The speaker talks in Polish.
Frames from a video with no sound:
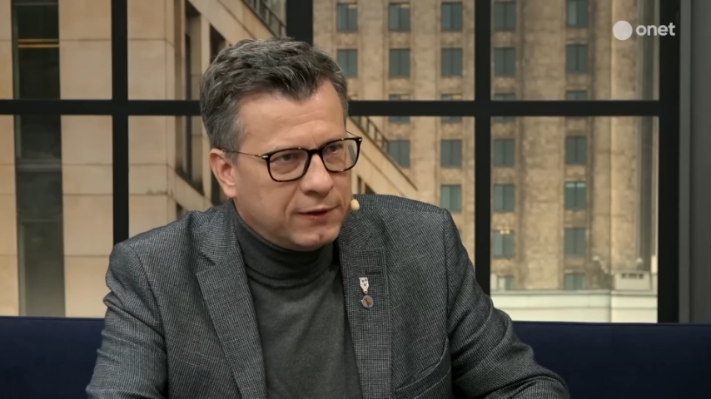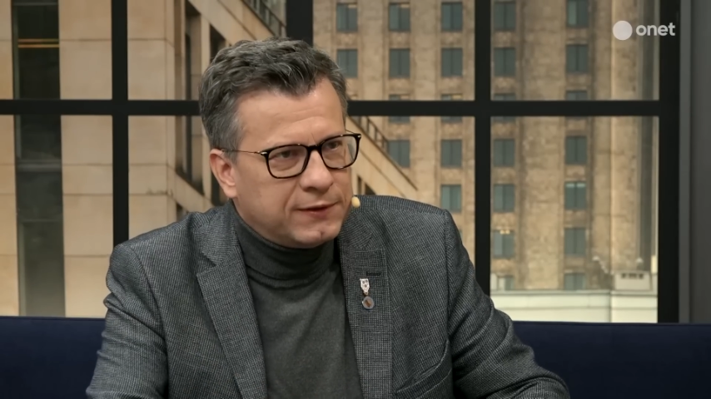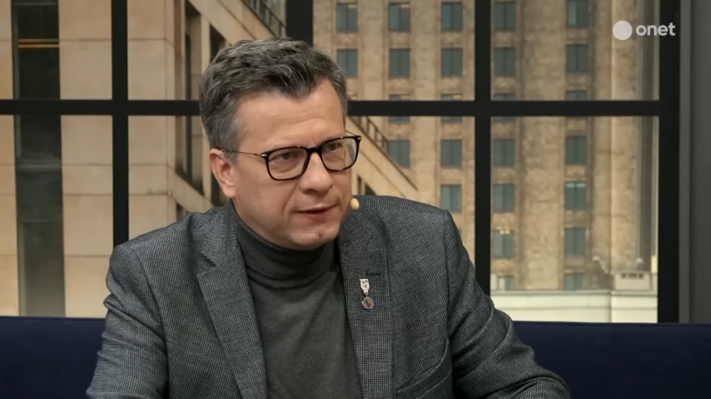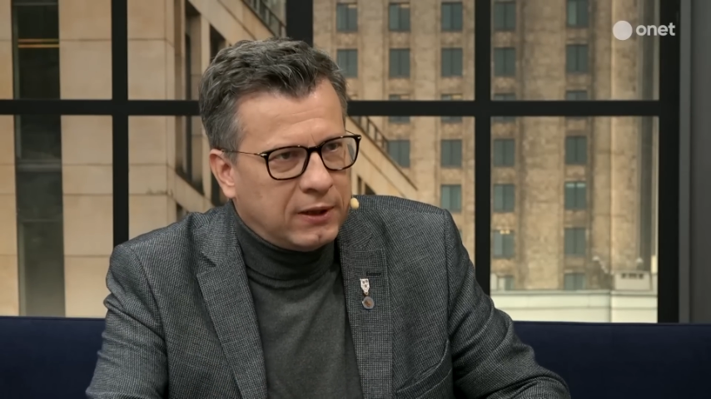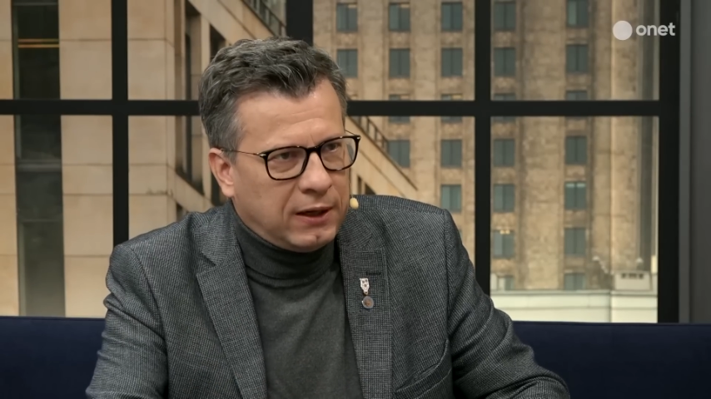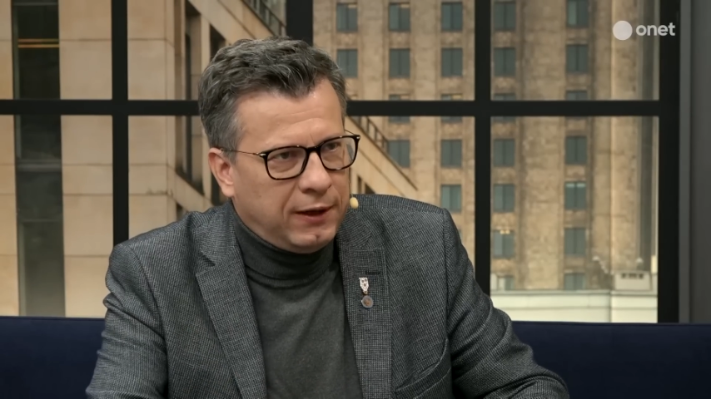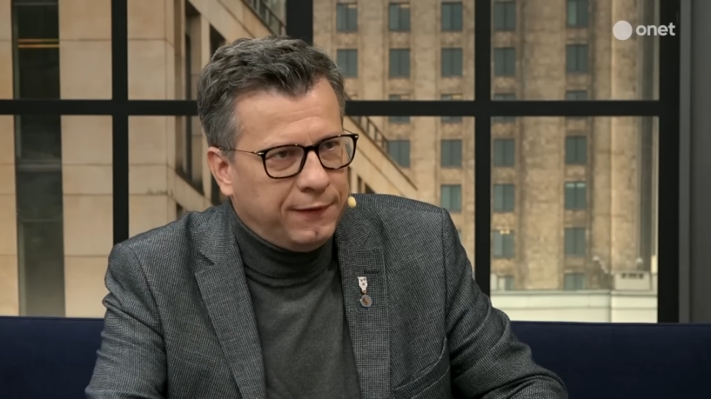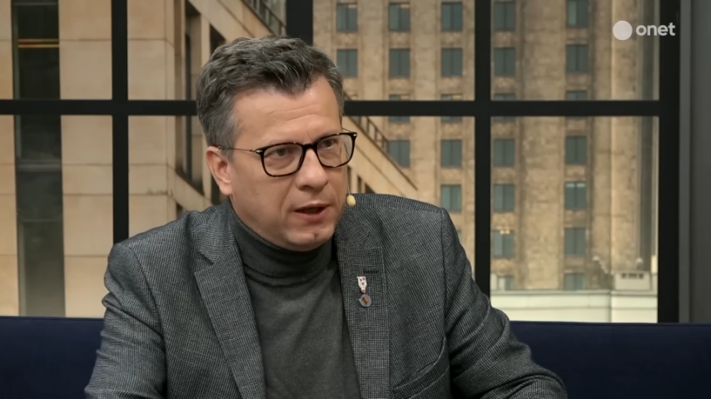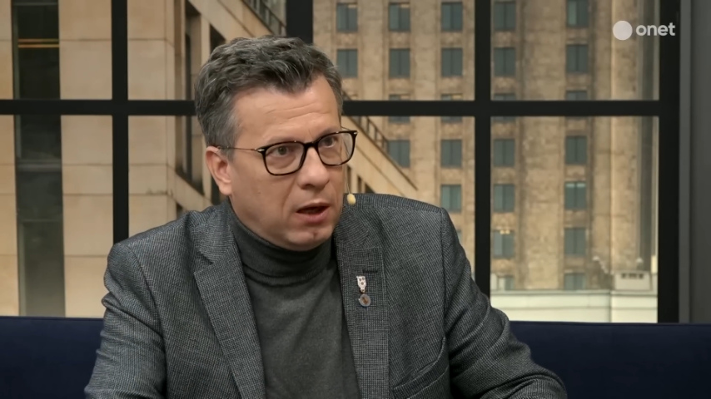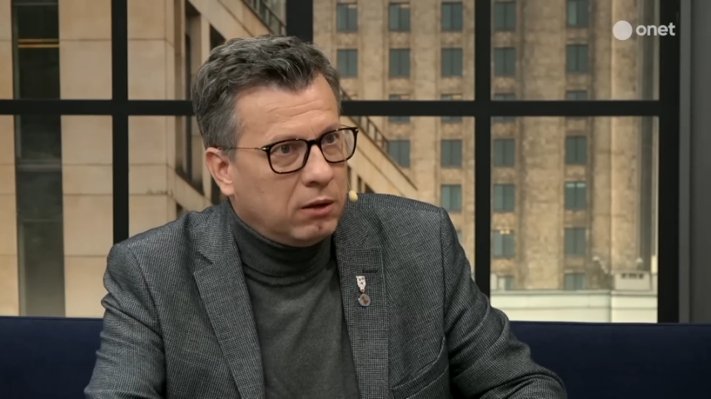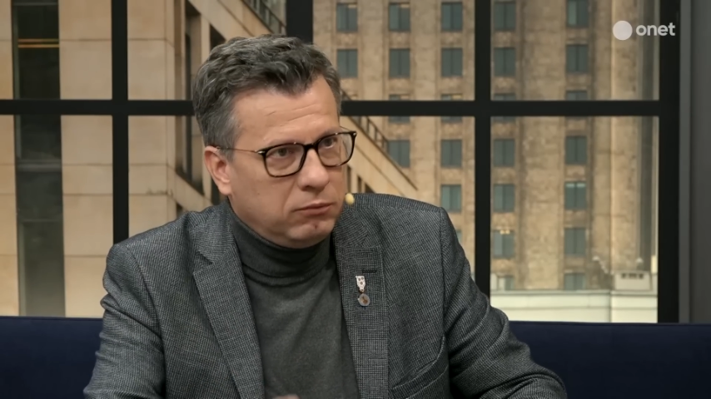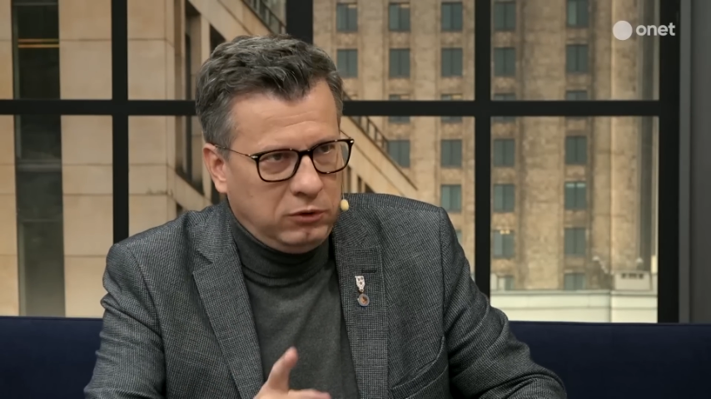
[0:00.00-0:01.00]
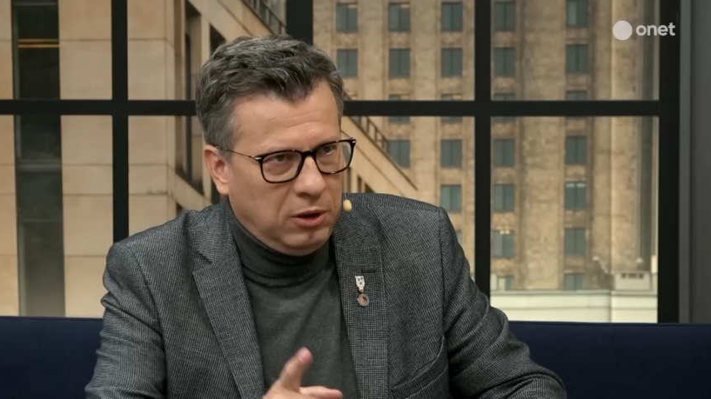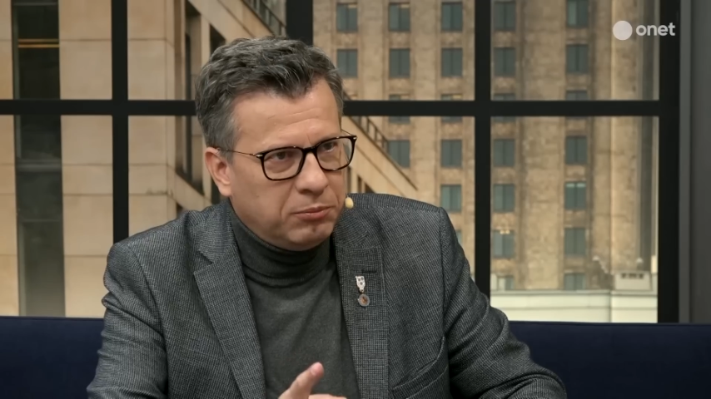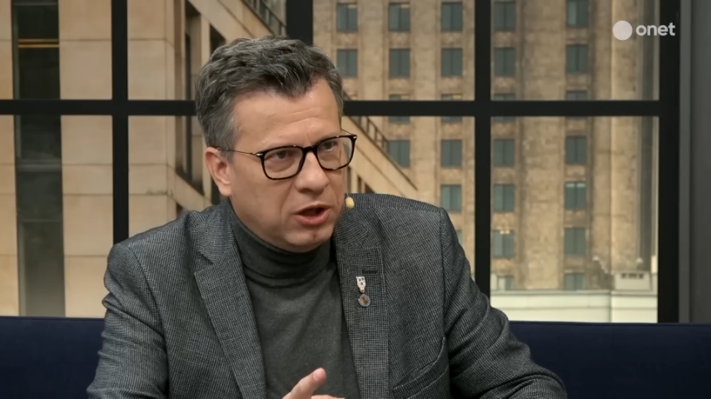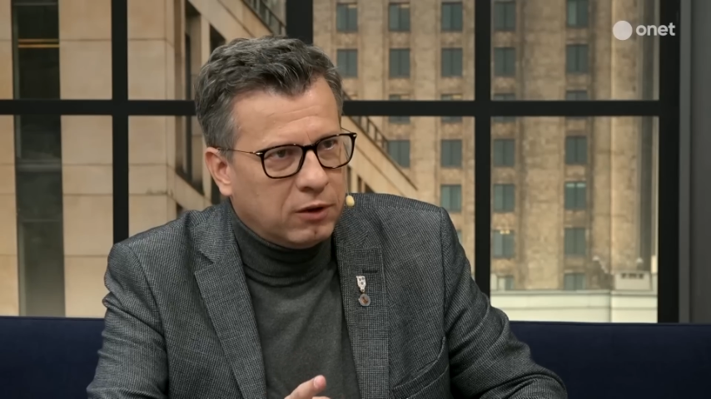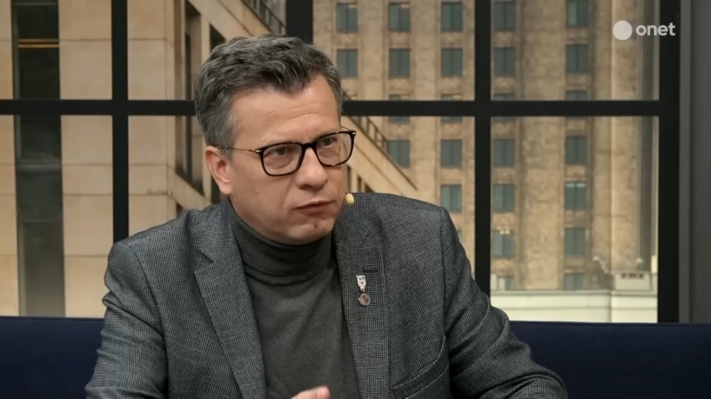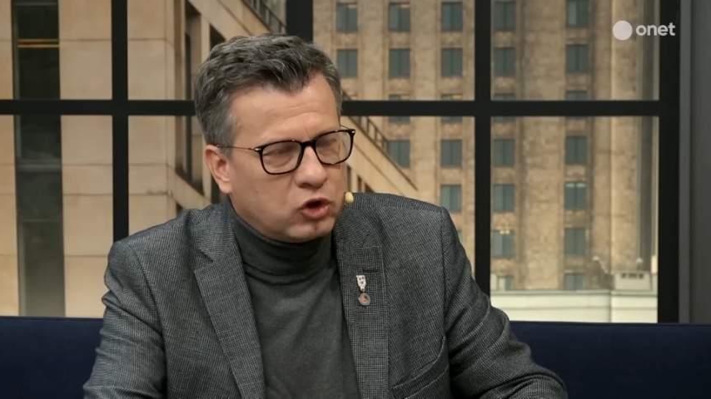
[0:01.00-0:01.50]
to jest tragedia, nie
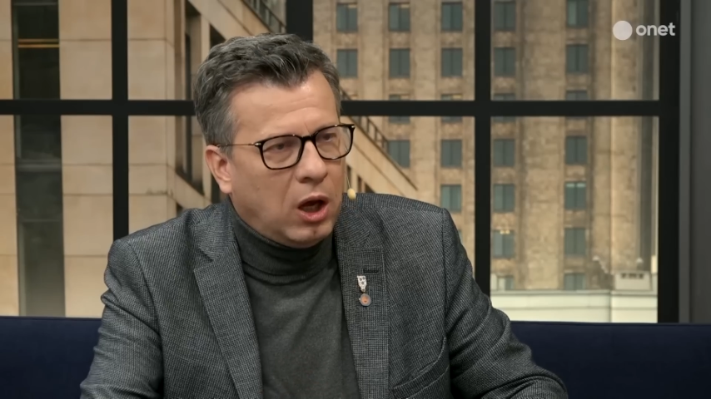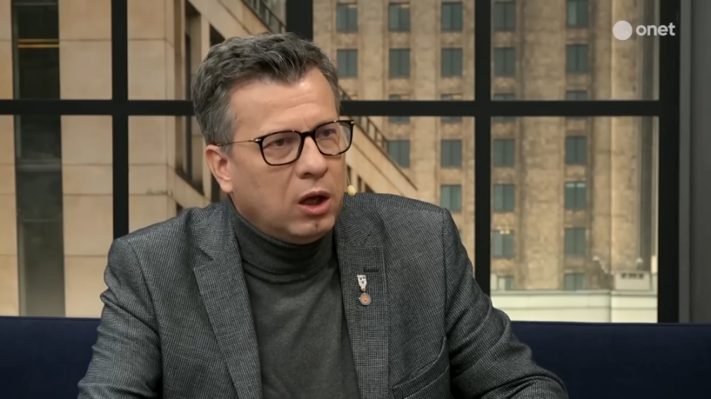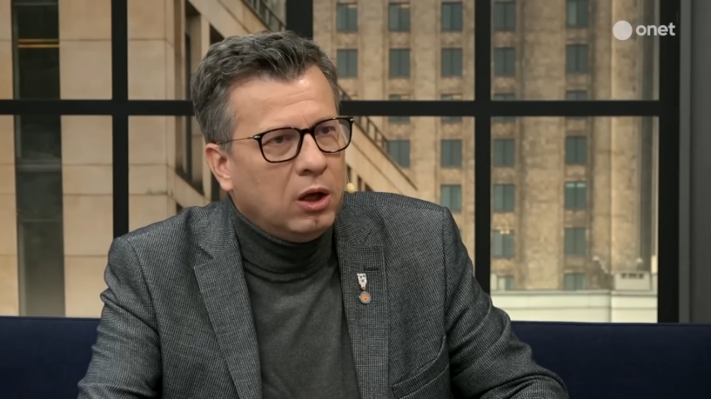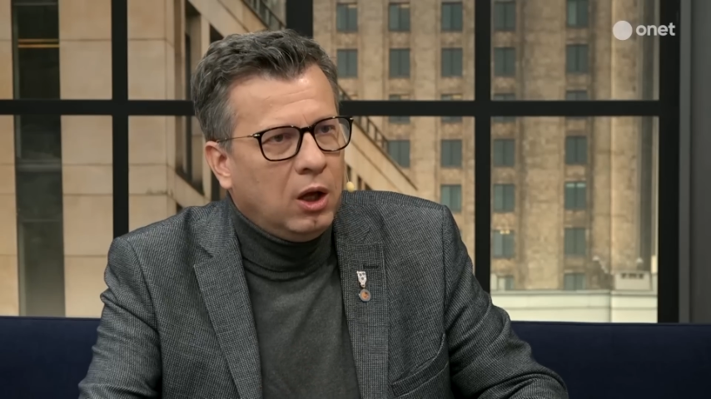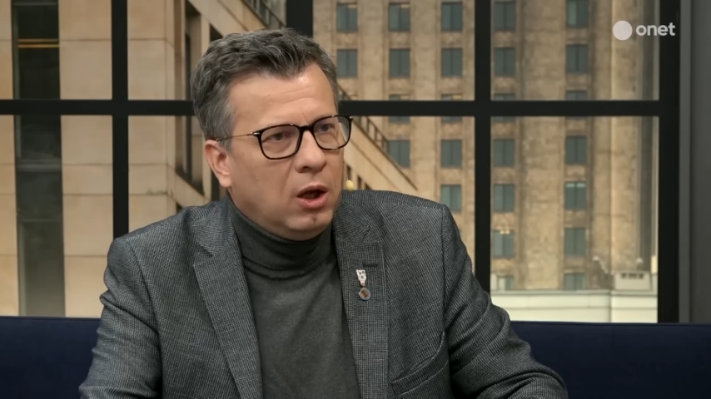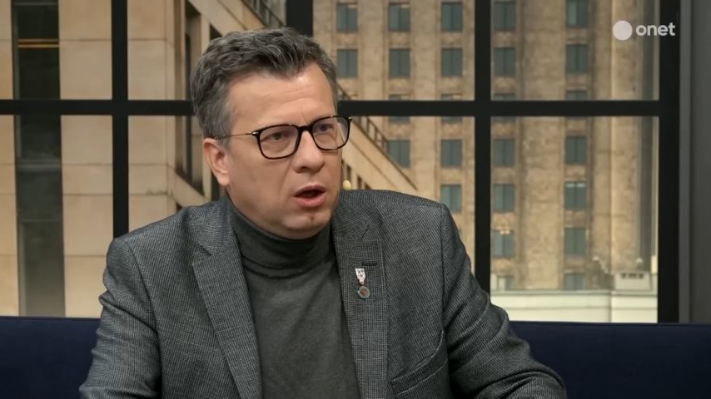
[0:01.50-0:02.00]
pierwsza.